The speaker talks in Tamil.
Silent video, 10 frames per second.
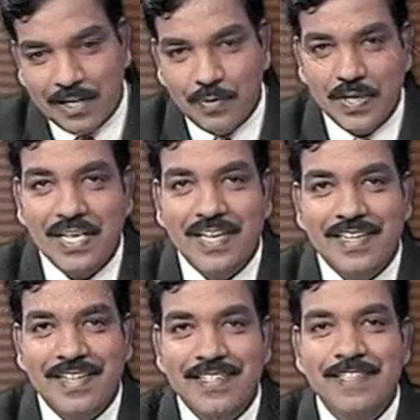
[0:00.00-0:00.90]

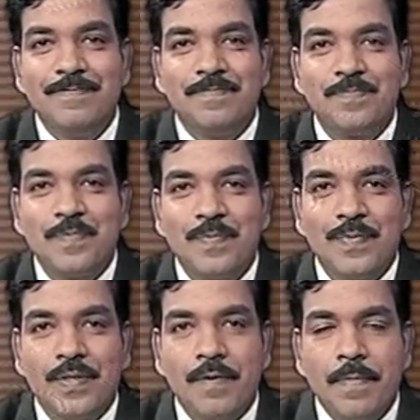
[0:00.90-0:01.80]
தரக்கூடியதாக இருக்கிறது
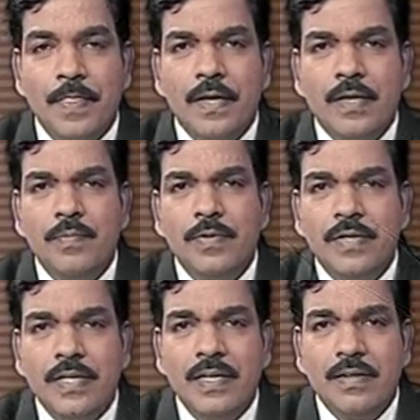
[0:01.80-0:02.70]
இப்போ
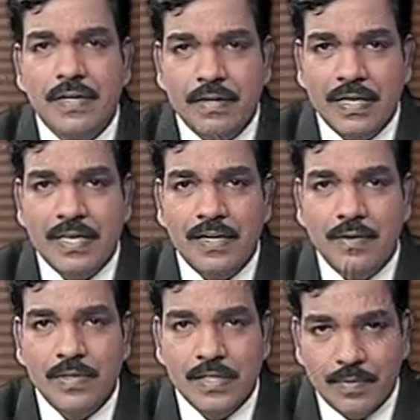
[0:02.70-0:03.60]
நிறைய
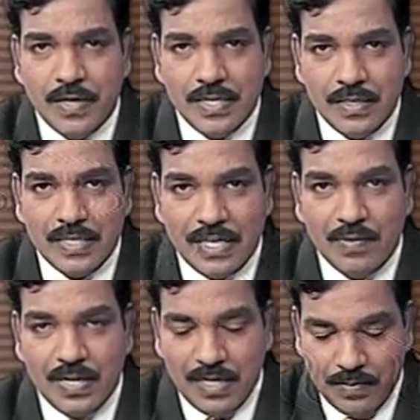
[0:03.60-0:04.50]
நேயர்கள் வந்து இந்த மாதிரி
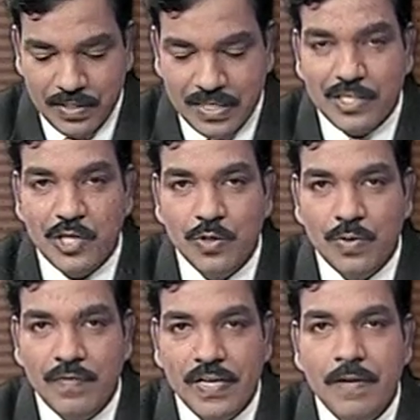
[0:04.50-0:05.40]
தகவல்கள்லாம் வந்து நீங்கள்
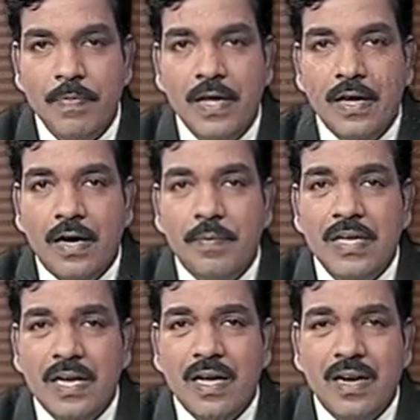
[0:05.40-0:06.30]
தெரிந்து கொள்வீங்க
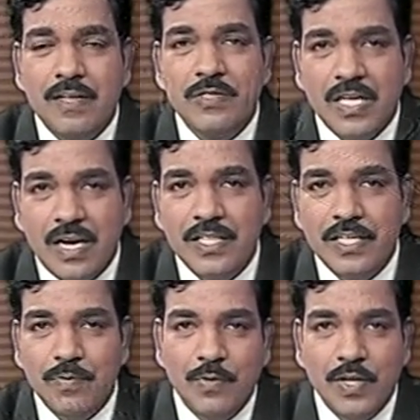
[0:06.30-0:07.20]
அப்போ எல்லாராலும்
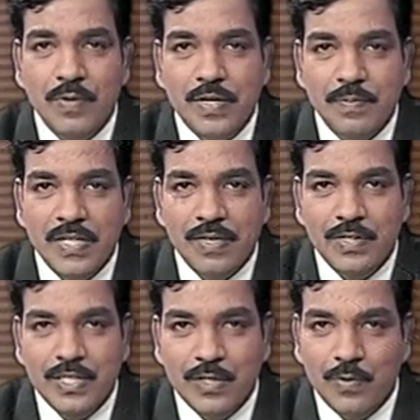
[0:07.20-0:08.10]
சாதிக்க முடியும் என்பதை
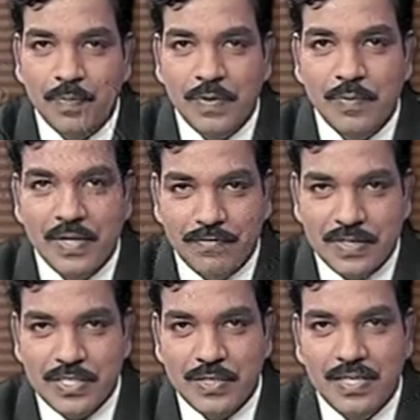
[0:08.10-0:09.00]
வந்து இந்த ஒரு பெண்மணி
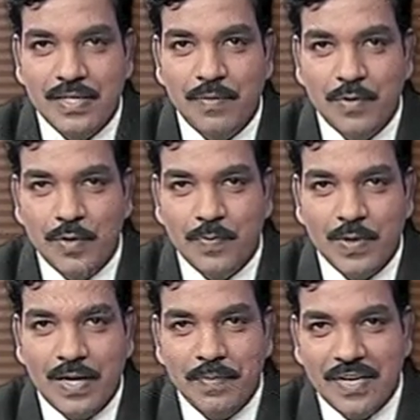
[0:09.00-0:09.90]
ஃபஸ்ட்டு கம்ப்யூட்டர்
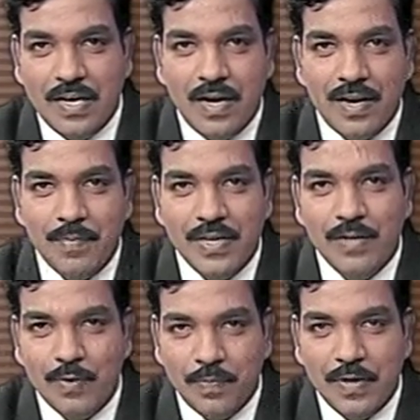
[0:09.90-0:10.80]
ப்ரோக்ராமர் யார்
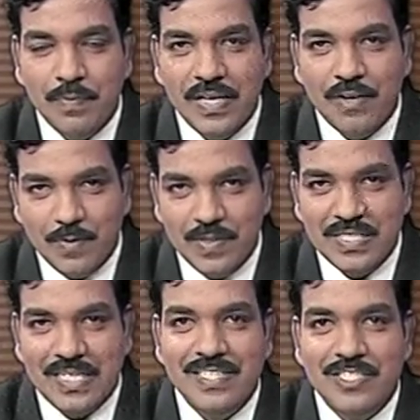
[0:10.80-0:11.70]
அப்படின்னா ஒரு பெண்மணி அவங்க
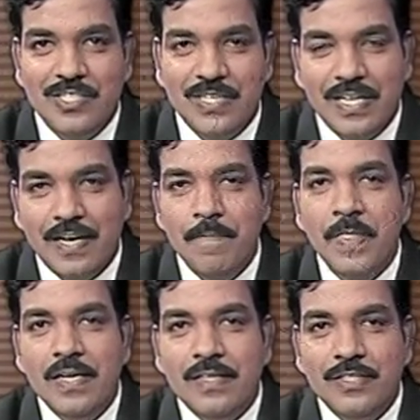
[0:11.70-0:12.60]
வந்து சாதிச்சுட்டு இருக்காங்க
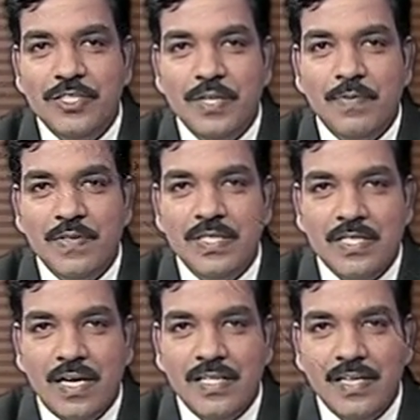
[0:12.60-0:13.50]
நிச்சயமாக
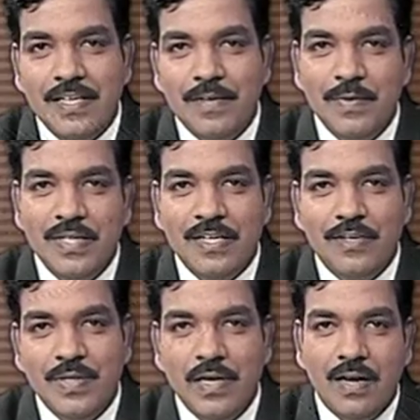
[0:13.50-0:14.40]
வந்து சாதனை
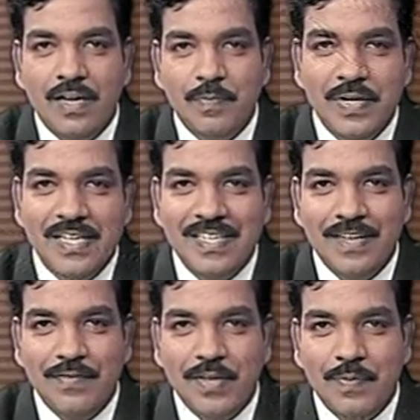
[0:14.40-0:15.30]
என்பதற்கு வந்து ஆண் பெண்
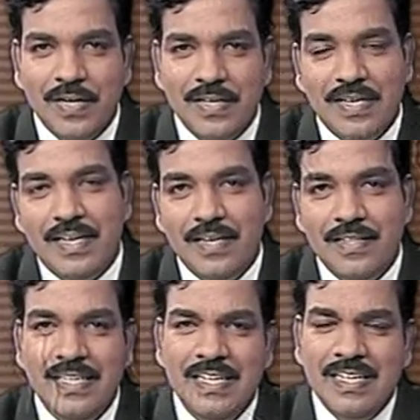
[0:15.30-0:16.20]
என்கிற வேறுபாடு
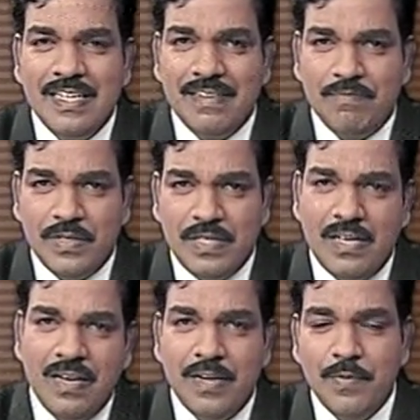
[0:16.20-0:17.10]
கிடையாது
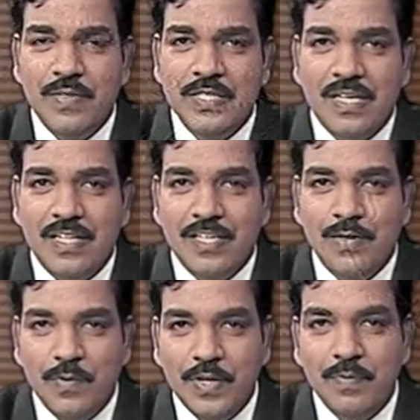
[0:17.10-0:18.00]
எல்லாருமே வந்து
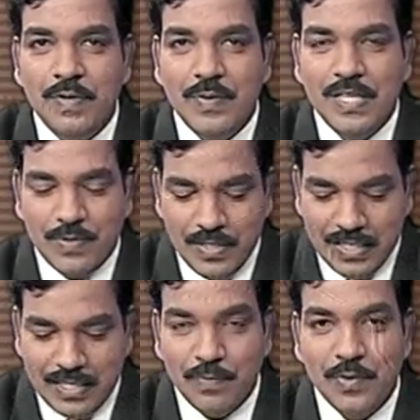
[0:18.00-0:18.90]
சாதிக்க முடியும் என்பதை
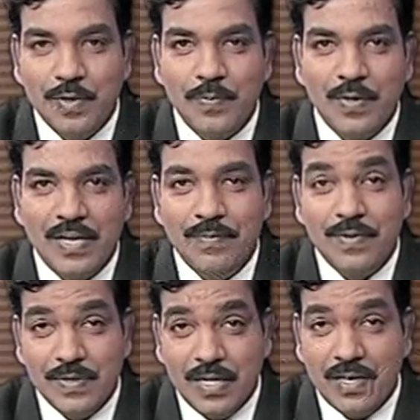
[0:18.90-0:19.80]
வந்து இந்த கம்ப்யூட்டர்
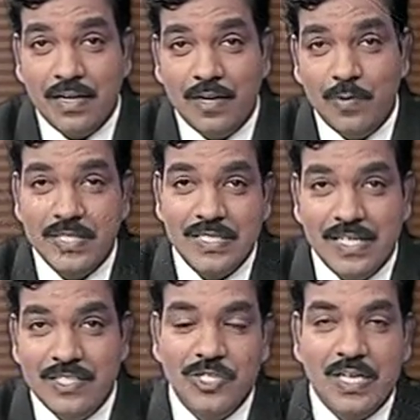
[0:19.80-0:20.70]
ப்ரோக்ராமர் வந்து அடா லெவலே
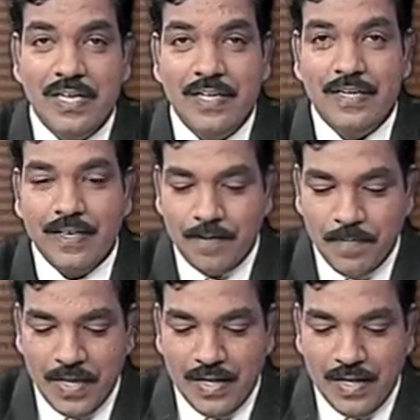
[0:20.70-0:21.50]
சாதித்து காட்டியிருக்காங்க